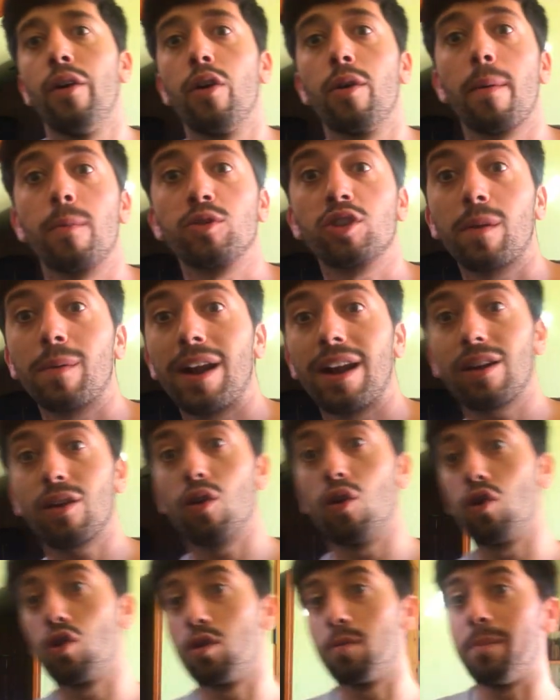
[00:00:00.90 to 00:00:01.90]
Hoy vamos a hablar
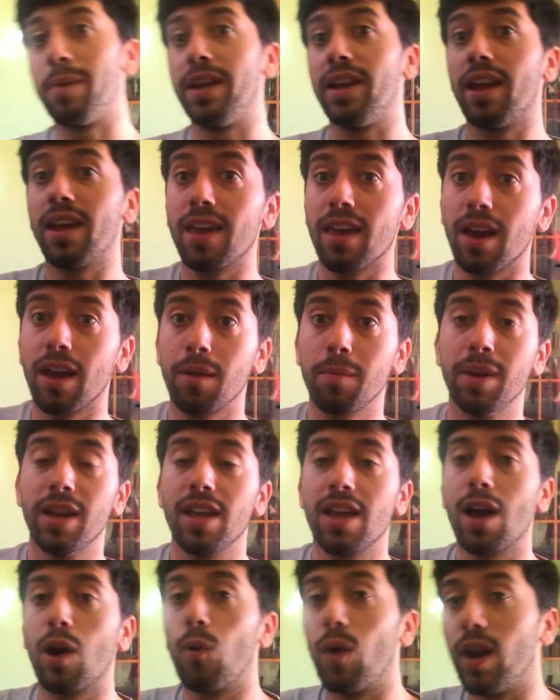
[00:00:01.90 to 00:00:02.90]
con Mireya,
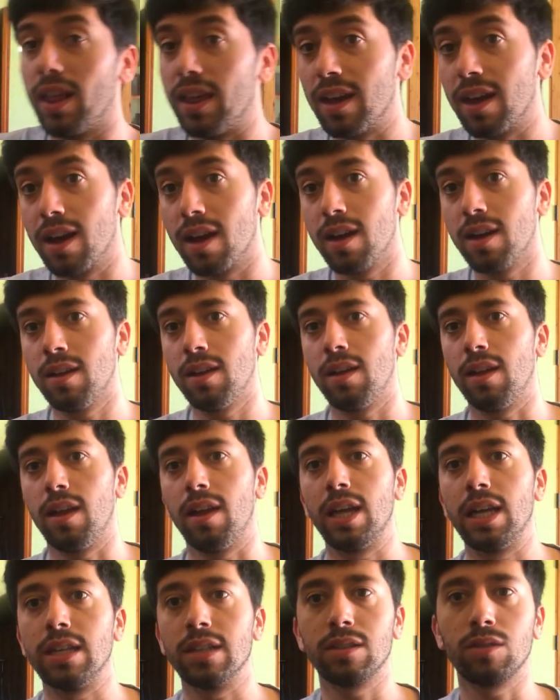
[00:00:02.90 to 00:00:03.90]
Mireya Guaringa,
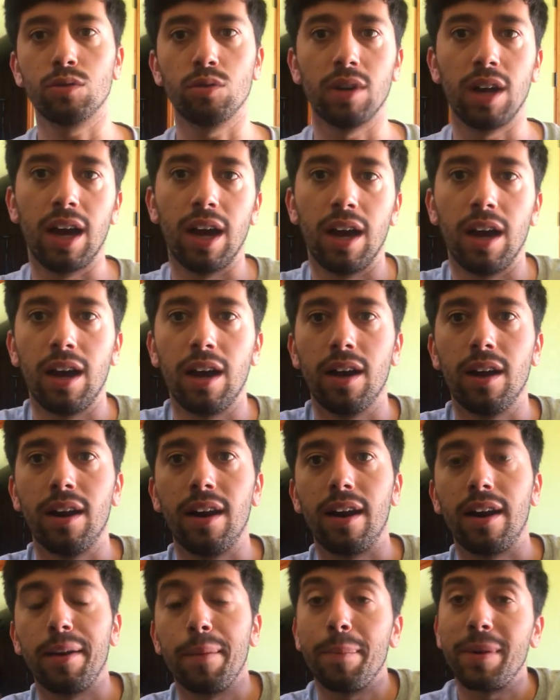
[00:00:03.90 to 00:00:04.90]
es una
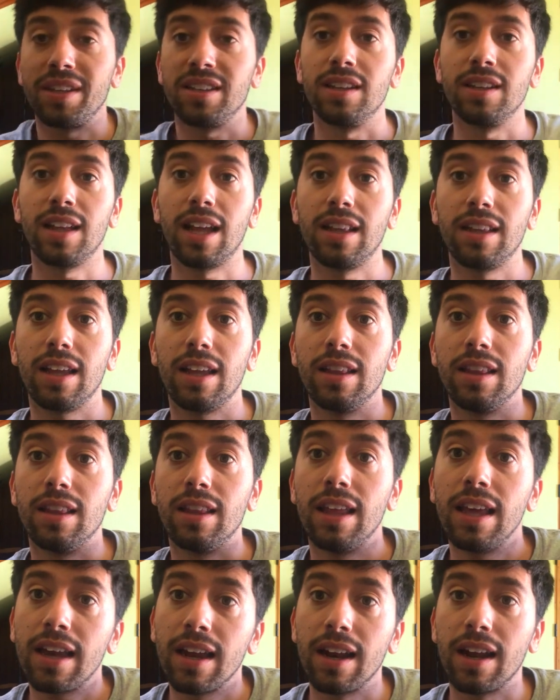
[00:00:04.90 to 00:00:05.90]
representante
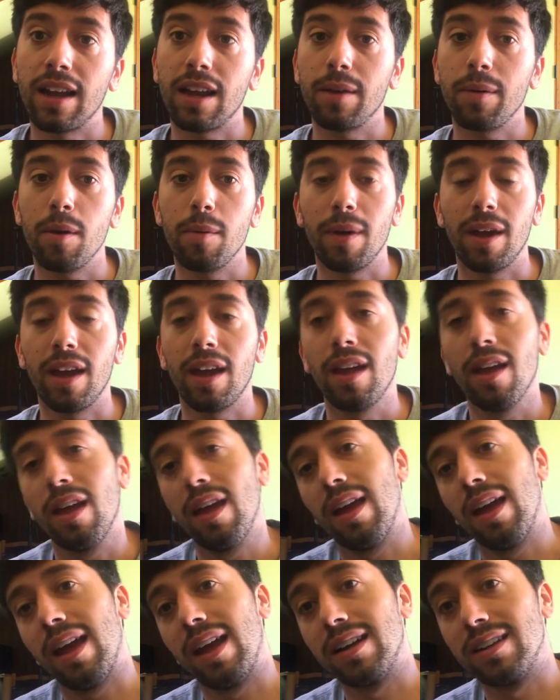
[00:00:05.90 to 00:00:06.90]
indígena que vive
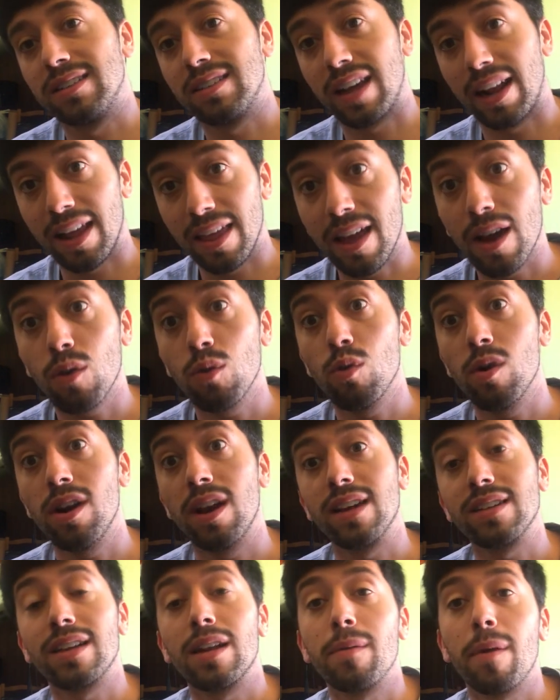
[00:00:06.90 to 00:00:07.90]
en Sarayacu, en
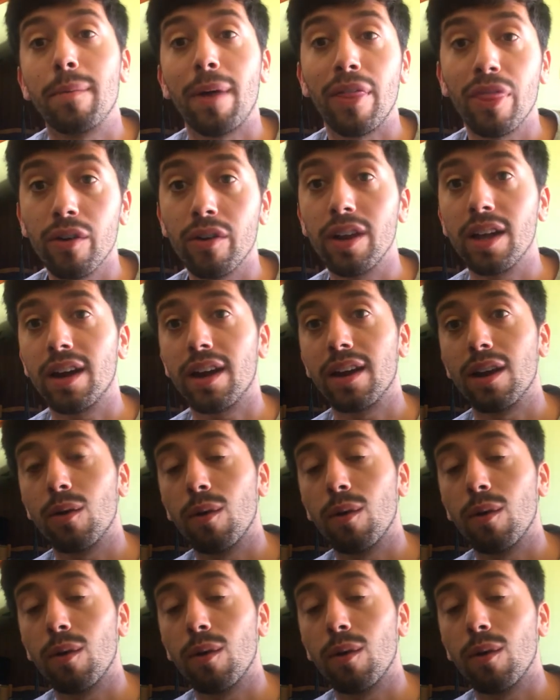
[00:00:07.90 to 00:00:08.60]
la selva amazónica, en